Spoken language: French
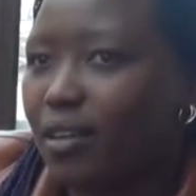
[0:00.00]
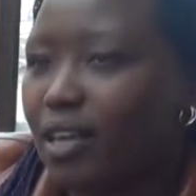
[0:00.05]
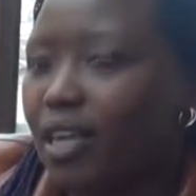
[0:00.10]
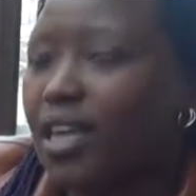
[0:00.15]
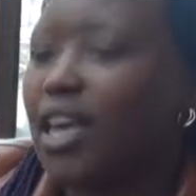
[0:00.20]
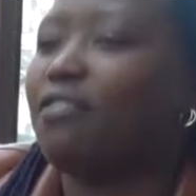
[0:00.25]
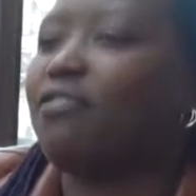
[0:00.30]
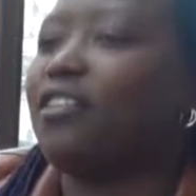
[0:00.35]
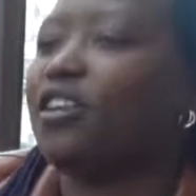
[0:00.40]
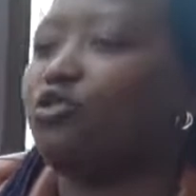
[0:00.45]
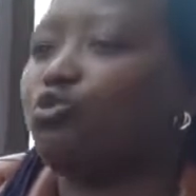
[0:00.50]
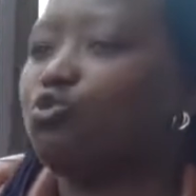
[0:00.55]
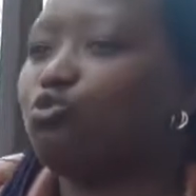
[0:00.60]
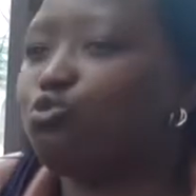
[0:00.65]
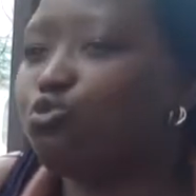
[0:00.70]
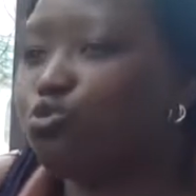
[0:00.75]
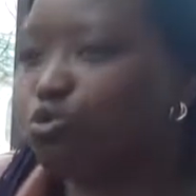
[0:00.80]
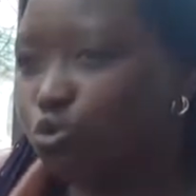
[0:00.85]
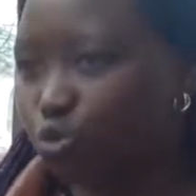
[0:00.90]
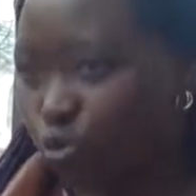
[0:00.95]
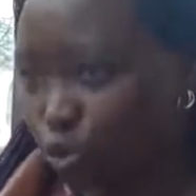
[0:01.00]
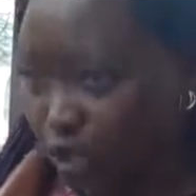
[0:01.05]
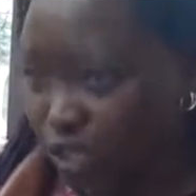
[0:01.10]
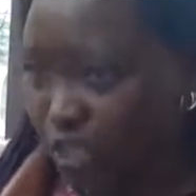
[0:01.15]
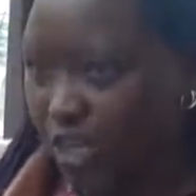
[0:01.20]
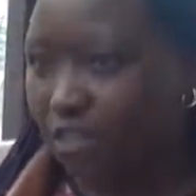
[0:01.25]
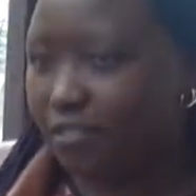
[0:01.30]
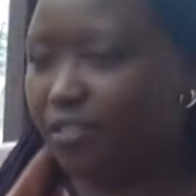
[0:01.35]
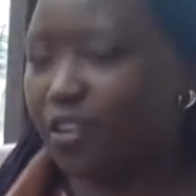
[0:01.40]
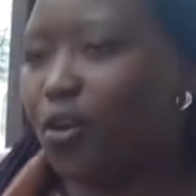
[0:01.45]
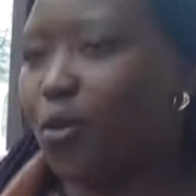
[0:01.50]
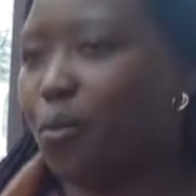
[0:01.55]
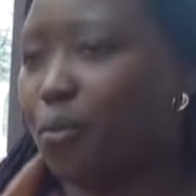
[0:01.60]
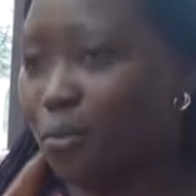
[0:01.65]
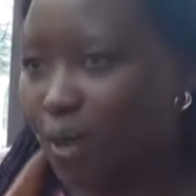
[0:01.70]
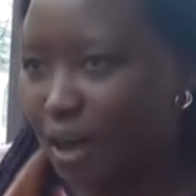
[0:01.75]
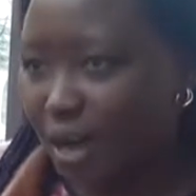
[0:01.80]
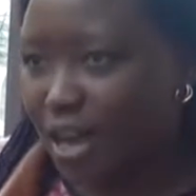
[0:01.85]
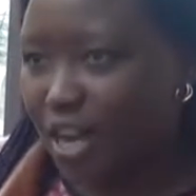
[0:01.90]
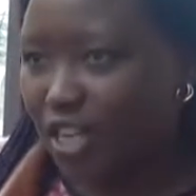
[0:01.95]
et avec tout ce que j'avais comme
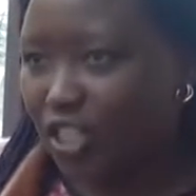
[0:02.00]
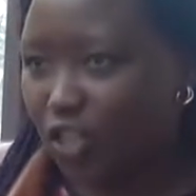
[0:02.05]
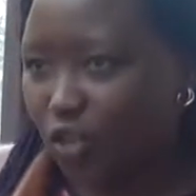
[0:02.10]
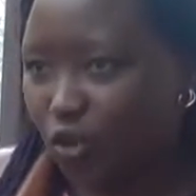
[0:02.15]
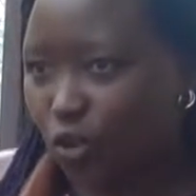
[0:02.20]
bagage,